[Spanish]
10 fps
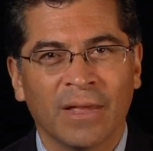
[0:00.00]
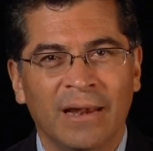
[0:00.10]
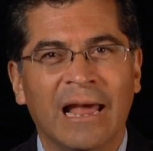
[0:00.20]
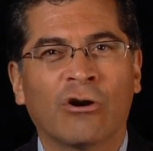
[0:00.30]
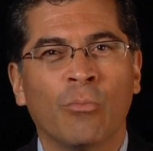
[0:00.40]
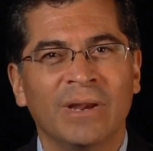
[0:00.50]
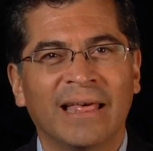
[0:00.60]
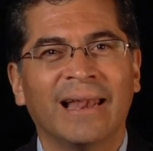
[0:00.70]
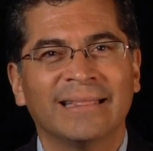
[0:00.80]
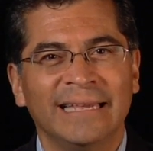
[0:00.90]
La
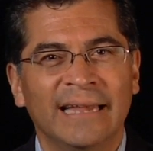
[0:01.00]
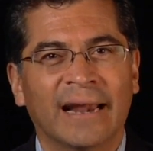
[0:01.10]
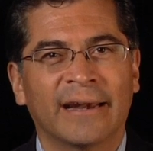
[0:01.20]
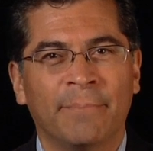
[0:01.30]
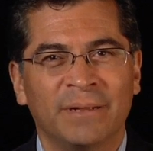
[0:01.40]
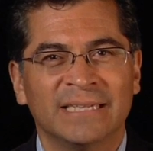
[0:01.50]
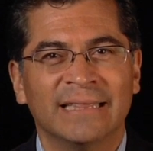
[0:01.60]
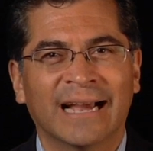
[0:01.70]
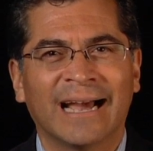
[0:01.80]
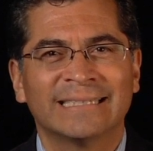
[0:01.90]
comunidad latina
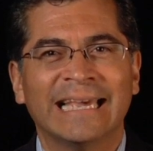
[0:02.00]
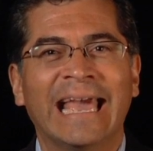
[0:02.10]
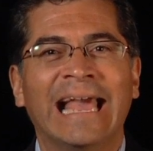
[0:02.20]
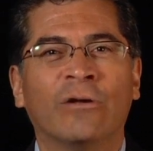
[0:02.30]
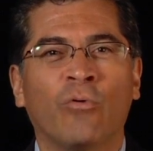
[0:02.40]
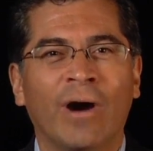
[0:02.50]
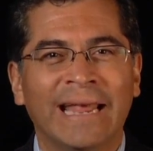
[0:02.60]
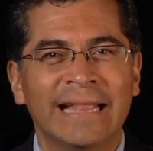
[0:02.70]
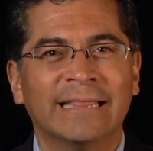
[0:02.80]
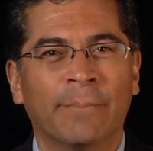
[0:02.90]
representa casi el
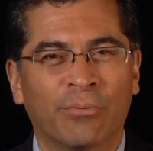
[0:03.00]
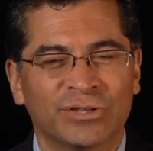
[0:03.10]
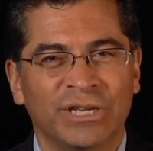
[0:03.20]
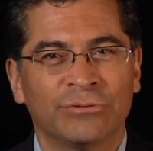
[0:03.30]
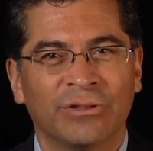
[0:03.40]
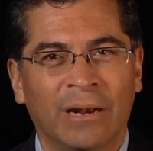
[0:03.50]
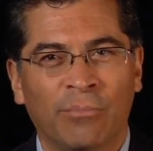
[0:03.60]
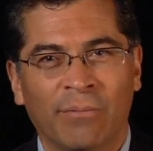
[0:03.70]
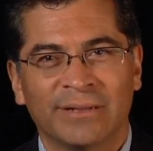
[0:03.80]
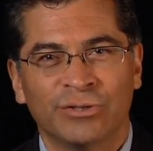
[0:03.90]
40% de la
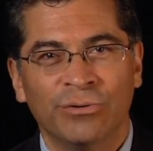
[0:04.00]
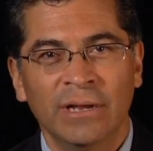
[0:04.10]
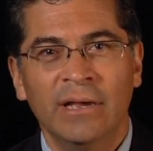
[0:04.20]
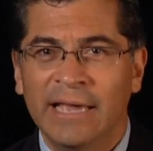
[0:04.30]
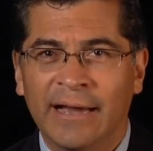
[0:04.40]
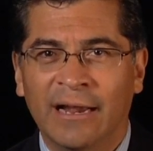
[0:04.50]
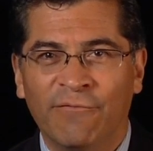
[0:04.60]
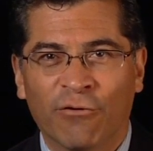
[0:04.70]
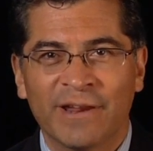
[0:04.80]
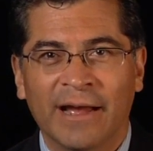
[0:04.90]
población en
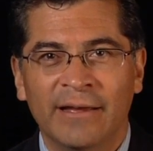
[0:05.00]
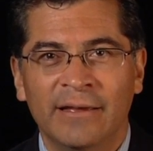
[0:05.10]
California